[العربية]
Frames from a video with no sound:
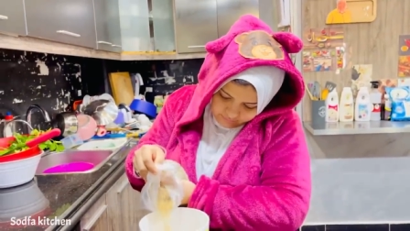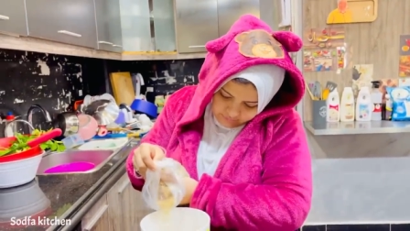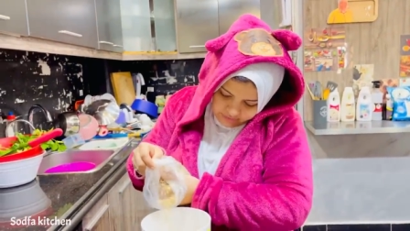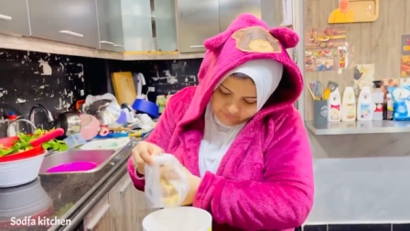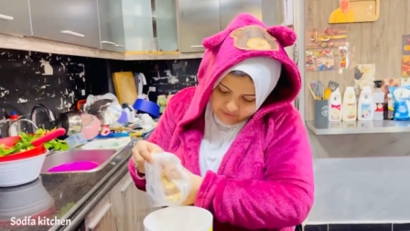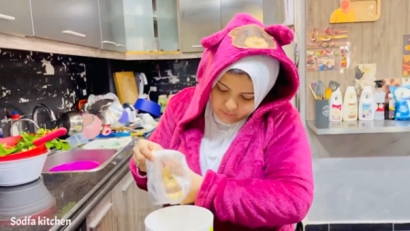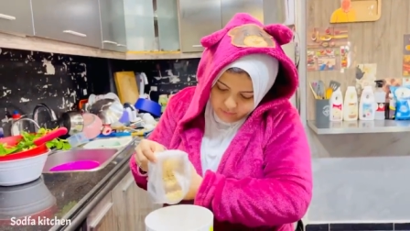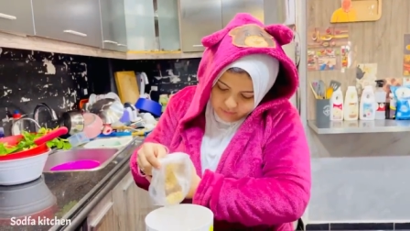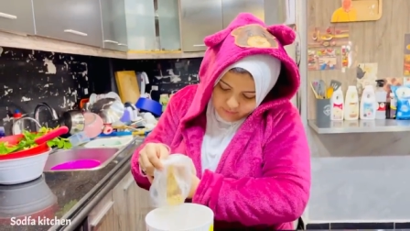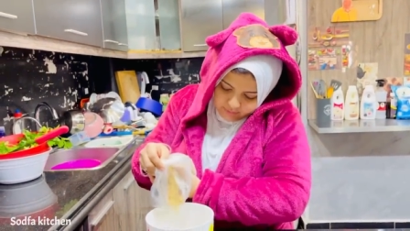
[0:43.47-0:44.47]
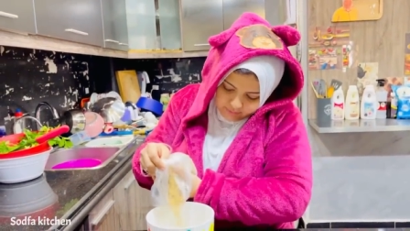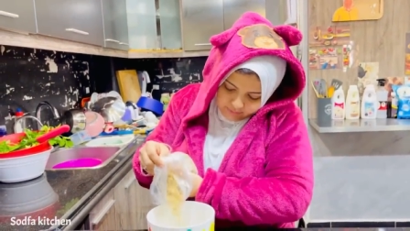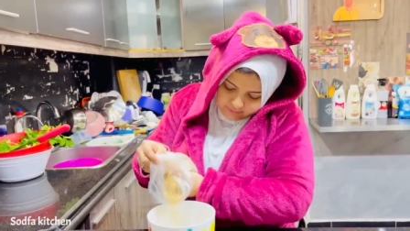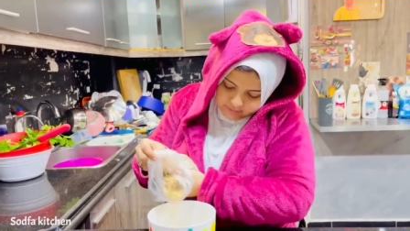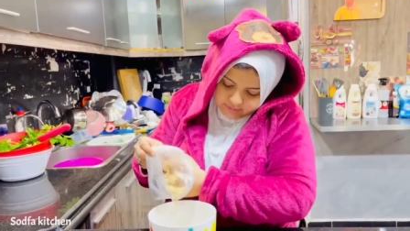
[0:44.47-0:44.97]
كفايه دول
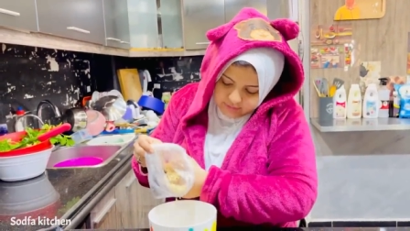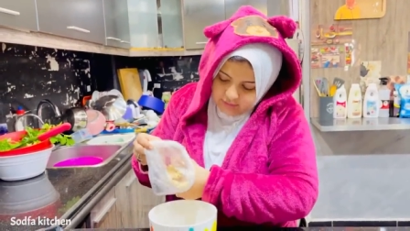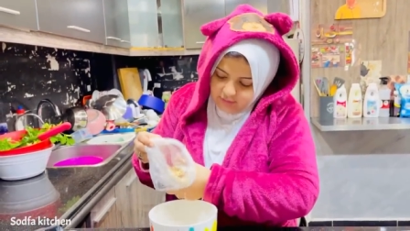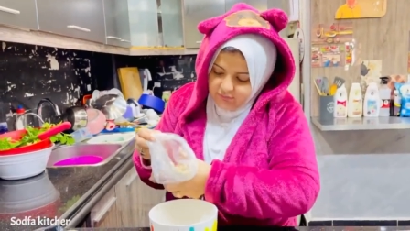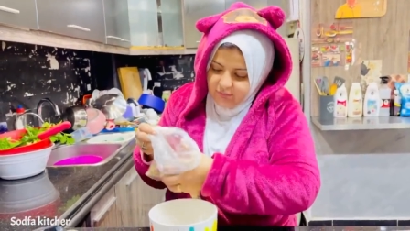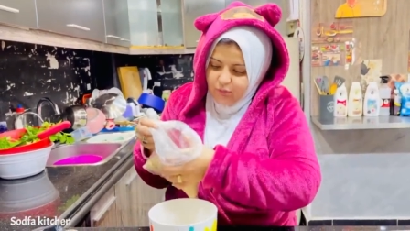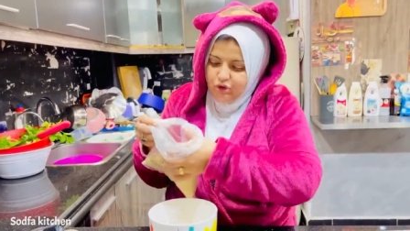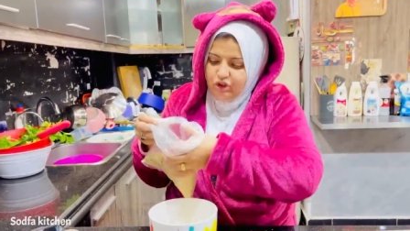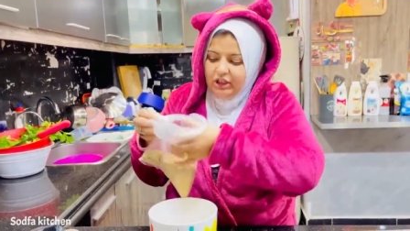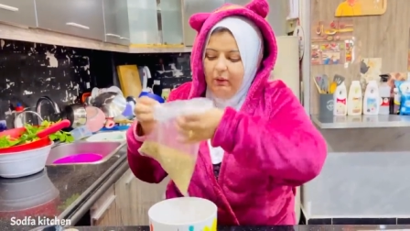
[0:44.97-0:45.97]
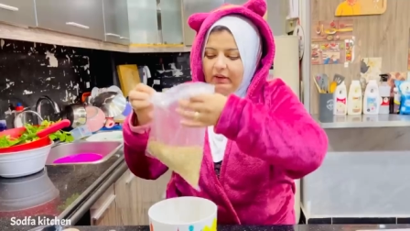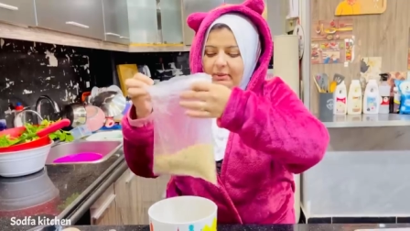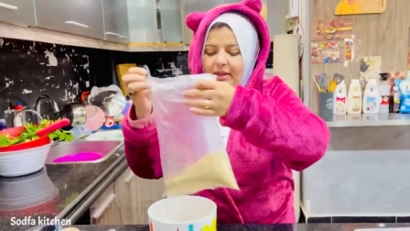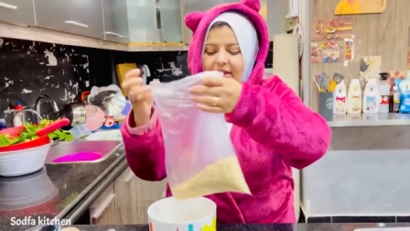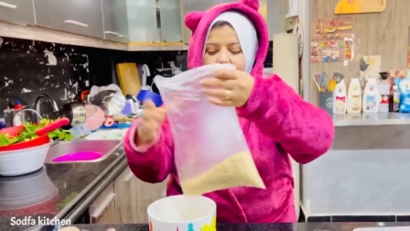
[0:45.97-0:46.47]
نشيل دوت
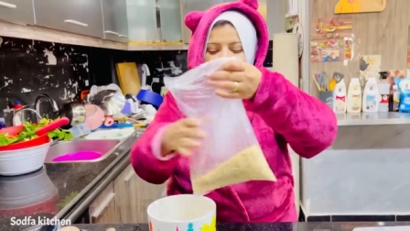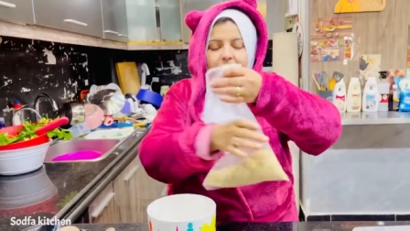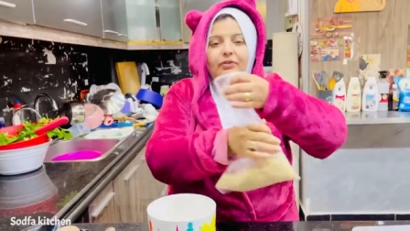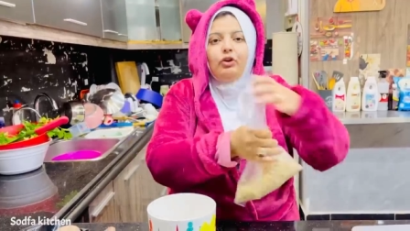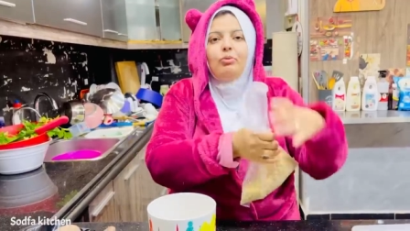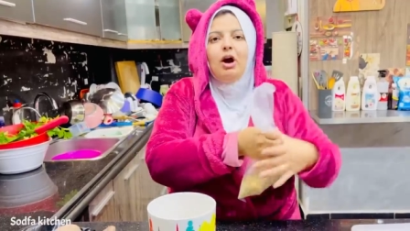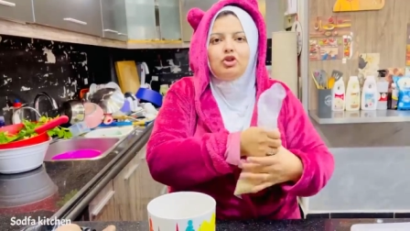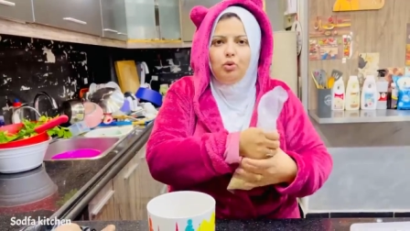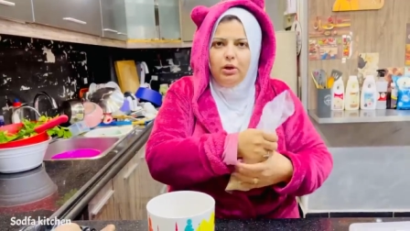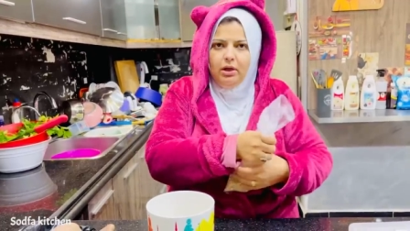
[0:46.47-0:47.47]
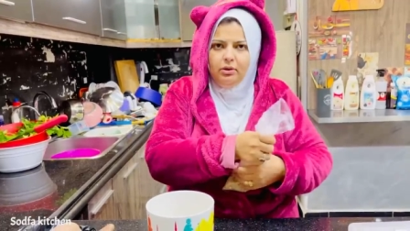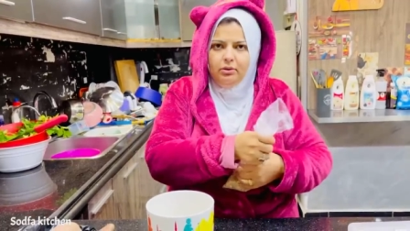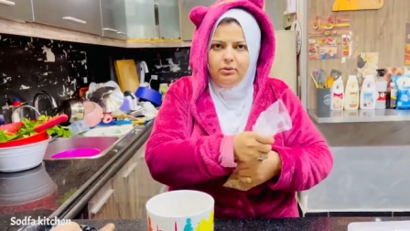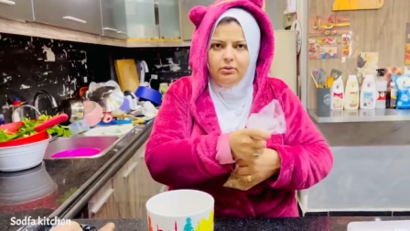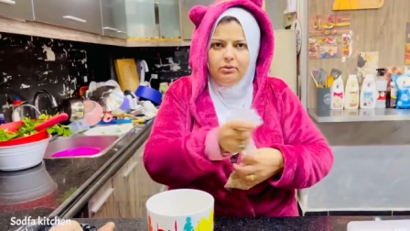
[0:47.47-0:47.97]
نبقى نعمل بيه في يوم عاشوره
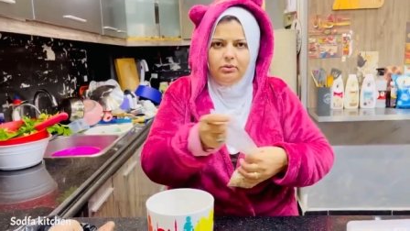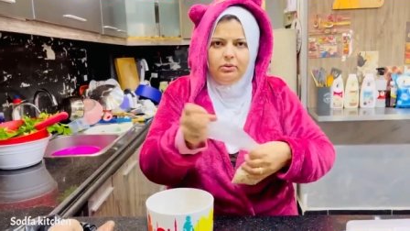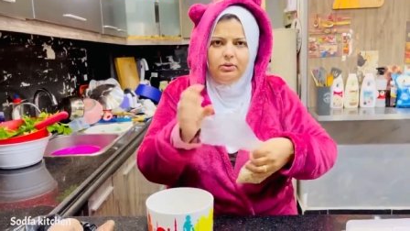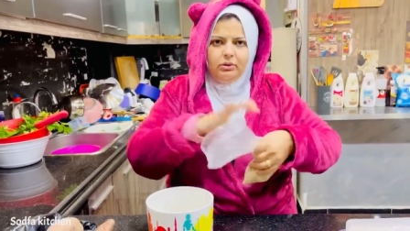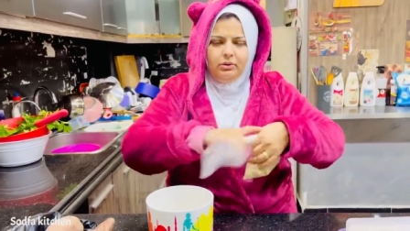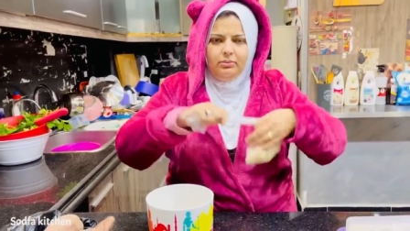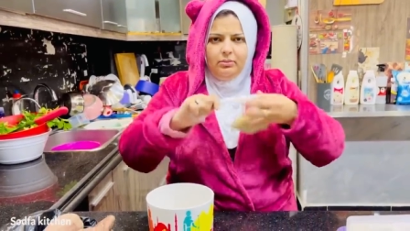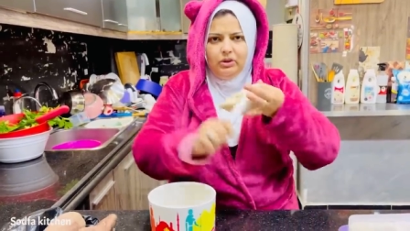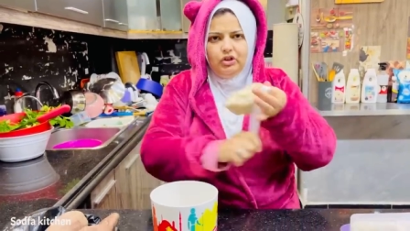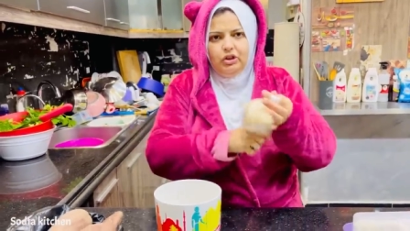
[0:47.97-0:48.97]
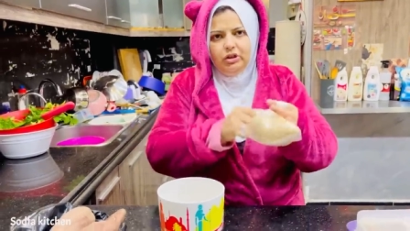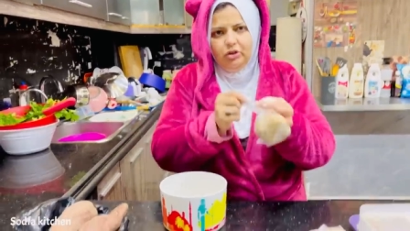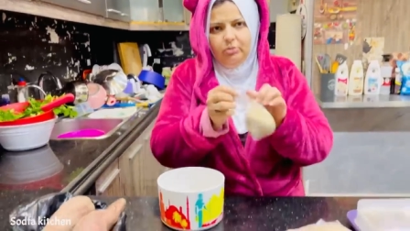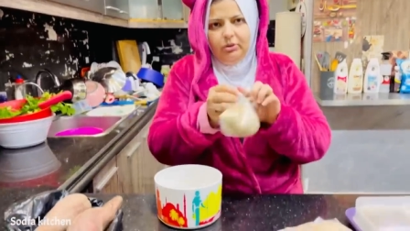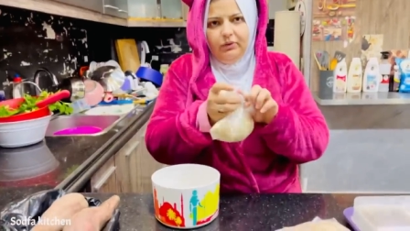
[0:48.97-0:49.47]
ماشي
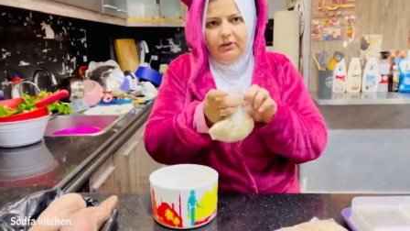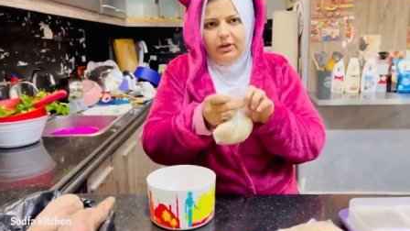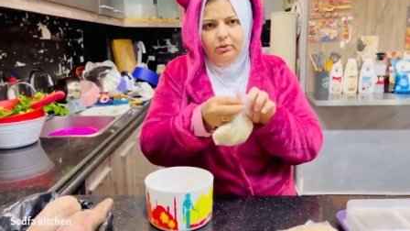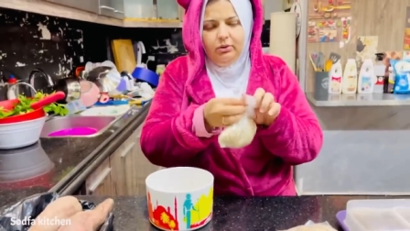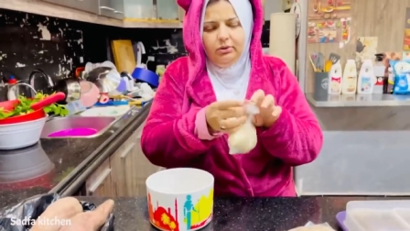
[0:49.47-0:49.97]
اهو كفايه دول